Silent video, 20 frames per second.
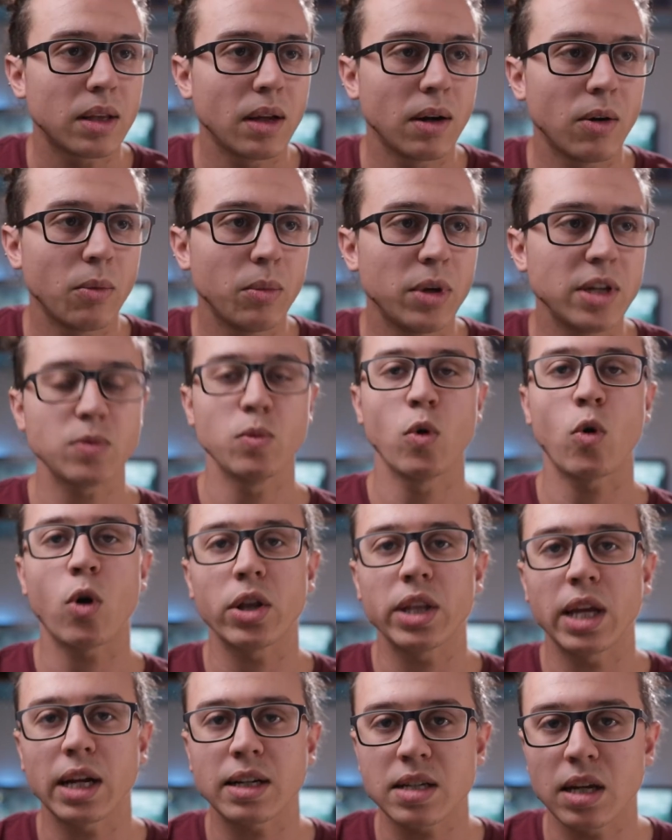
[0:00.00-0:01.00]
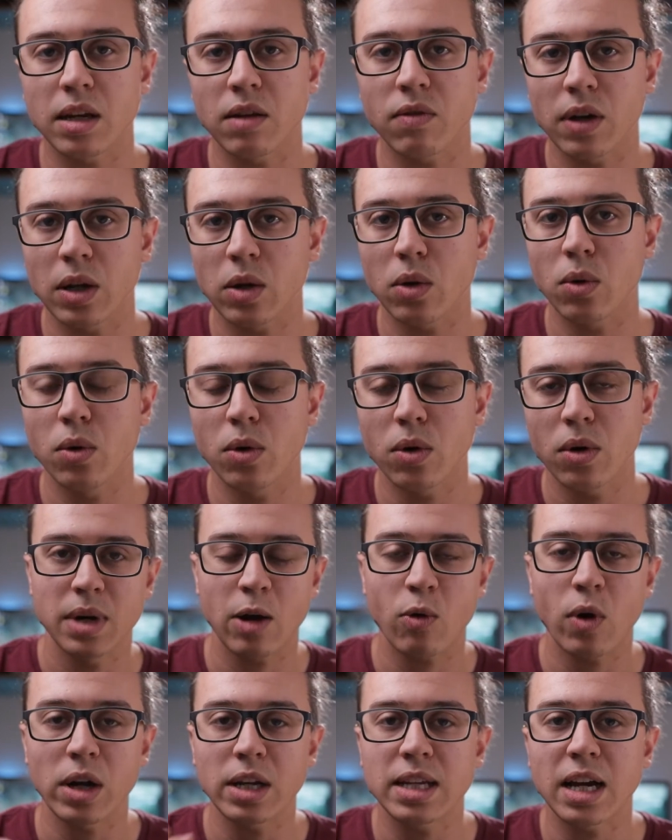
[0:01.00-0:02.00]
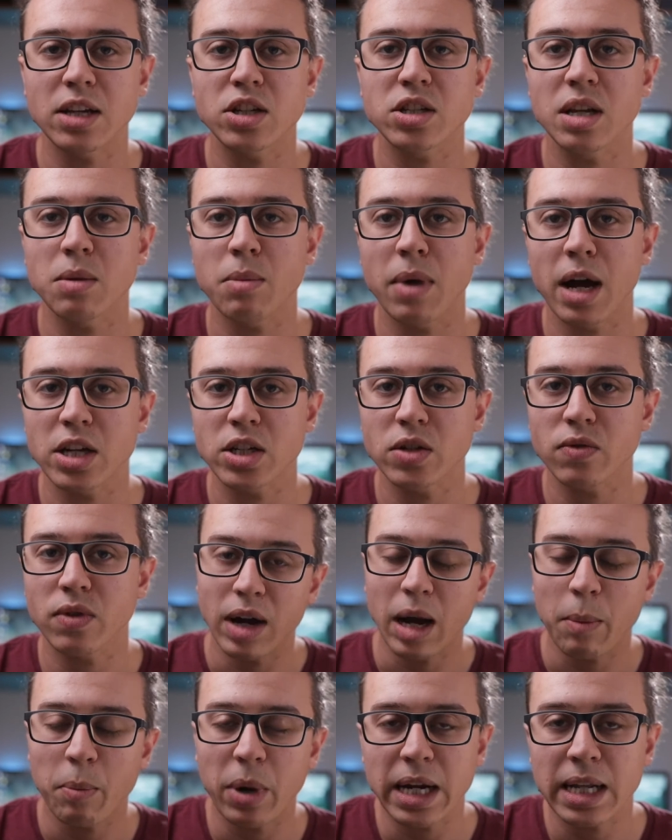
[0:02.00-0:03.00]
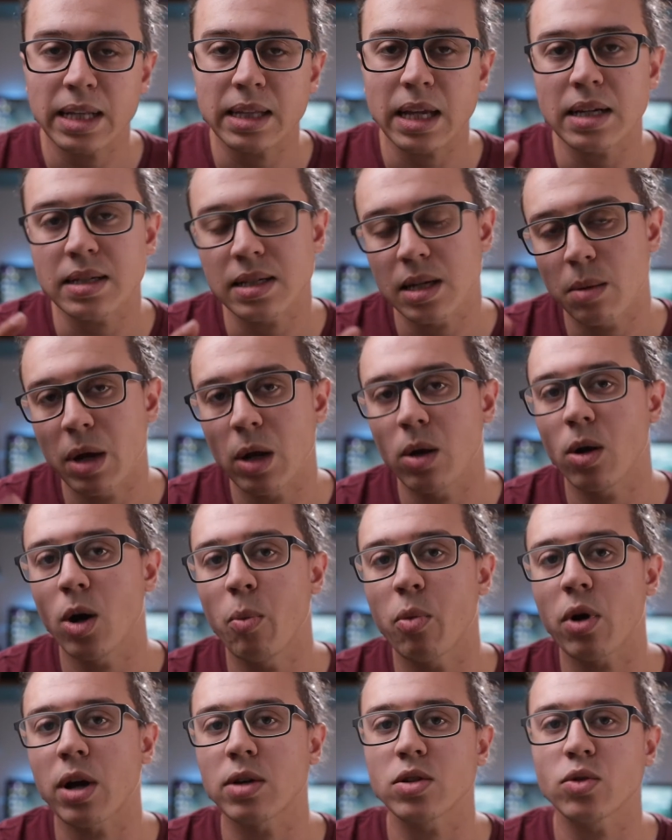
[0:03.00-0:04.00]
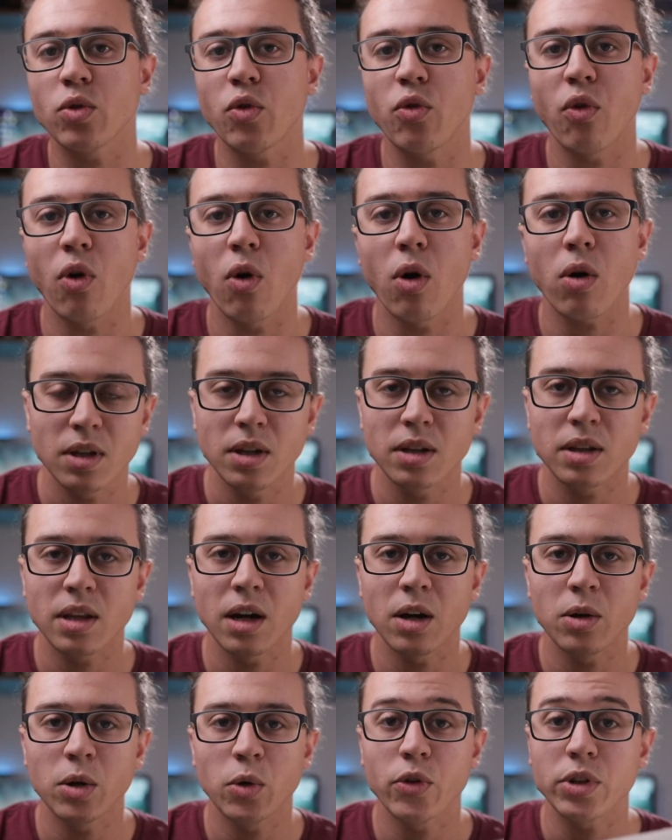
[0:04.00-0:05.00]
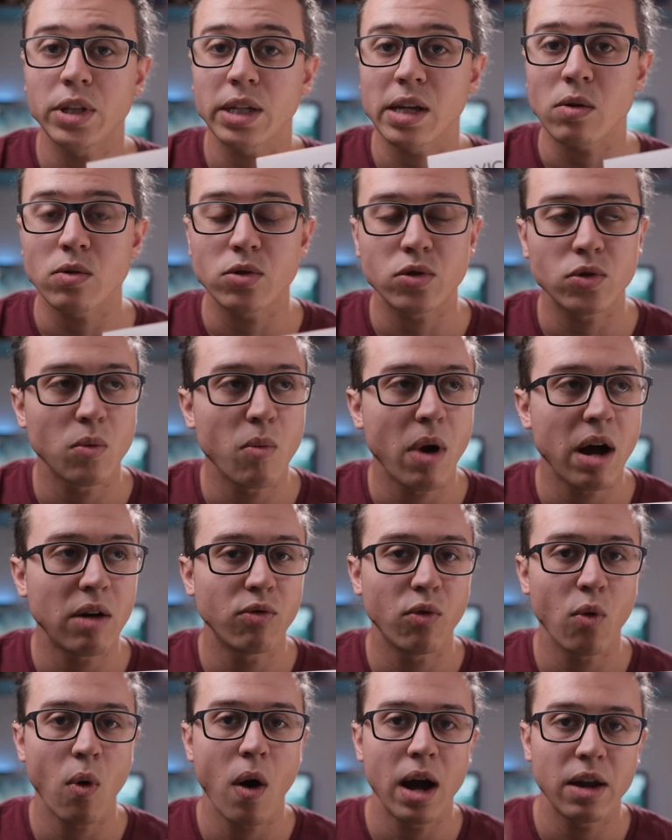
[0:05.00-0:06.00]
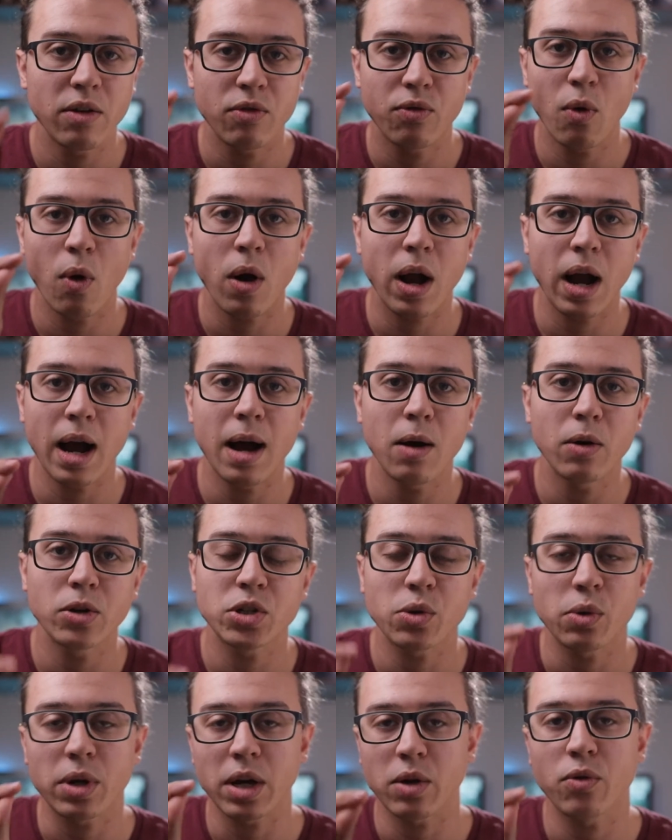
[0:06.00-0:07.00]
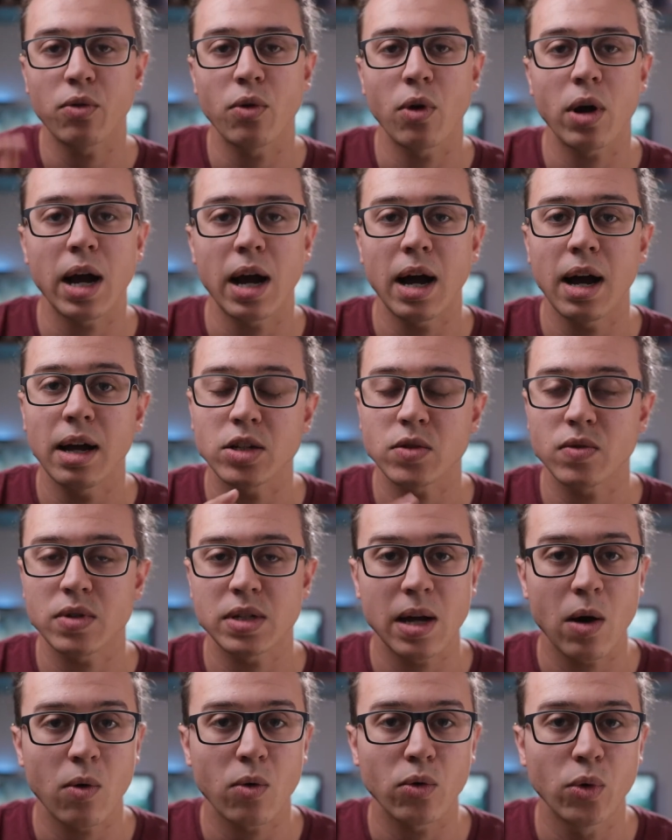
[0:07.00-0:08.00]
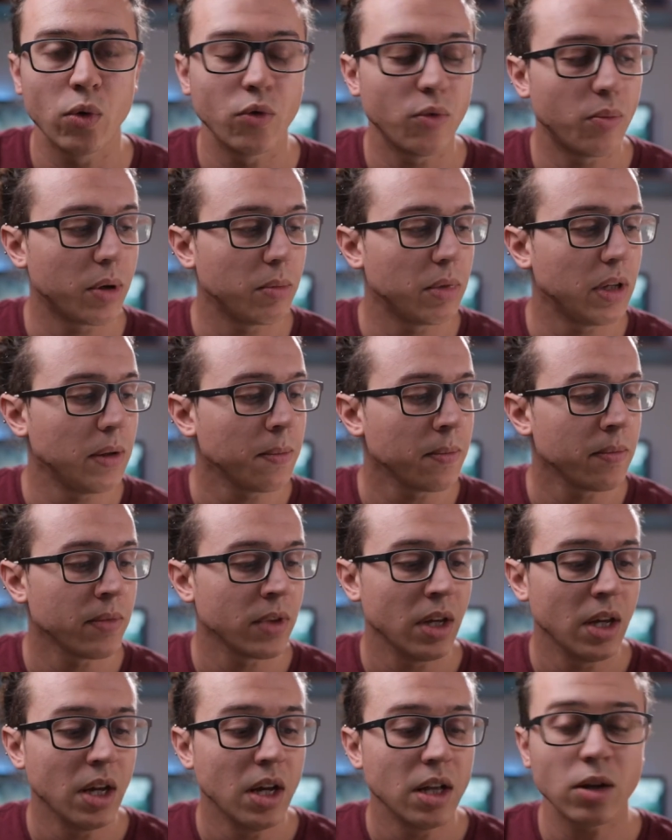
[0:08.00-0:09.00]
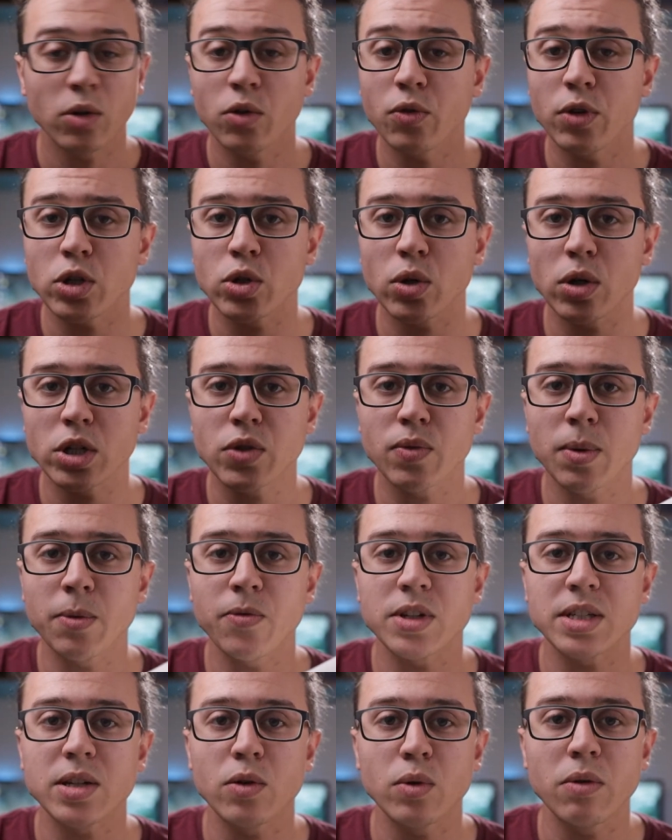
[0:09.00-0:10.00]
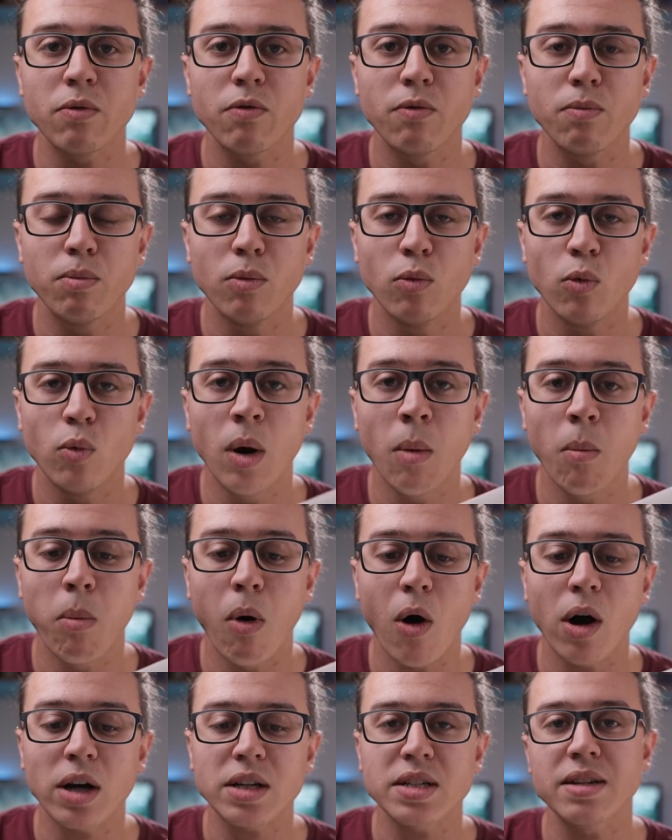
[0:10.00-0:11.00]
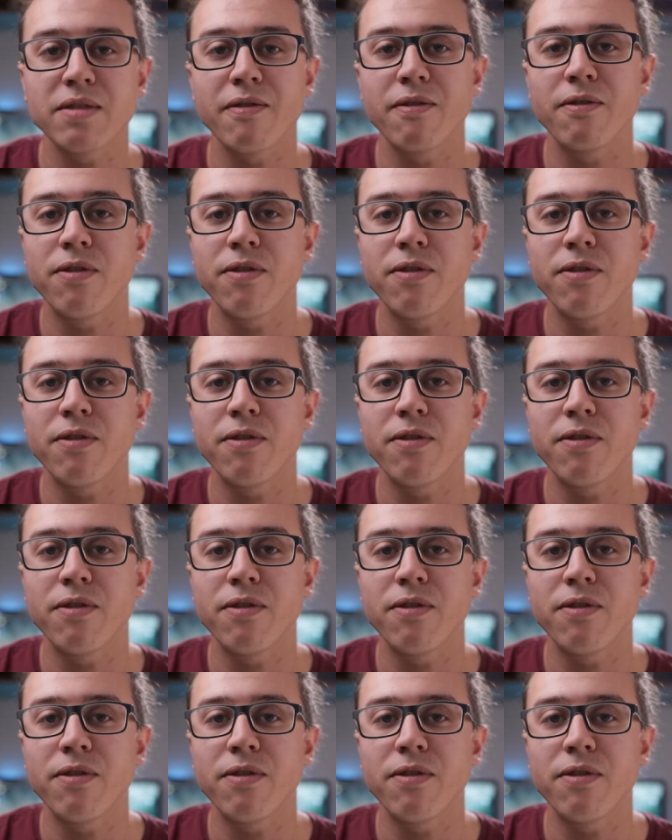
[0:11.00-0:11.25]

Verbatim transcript: Então mesmo o codec sendo inferior, a qualidade da imagem vai aparentar ser melhor por causa do foco. Então eu vou ter que acostumar a voar e focar onde eu quero focar, isso vai ser algo novo para mim. Então no vídeo de hoje vamos fazer um um unboxing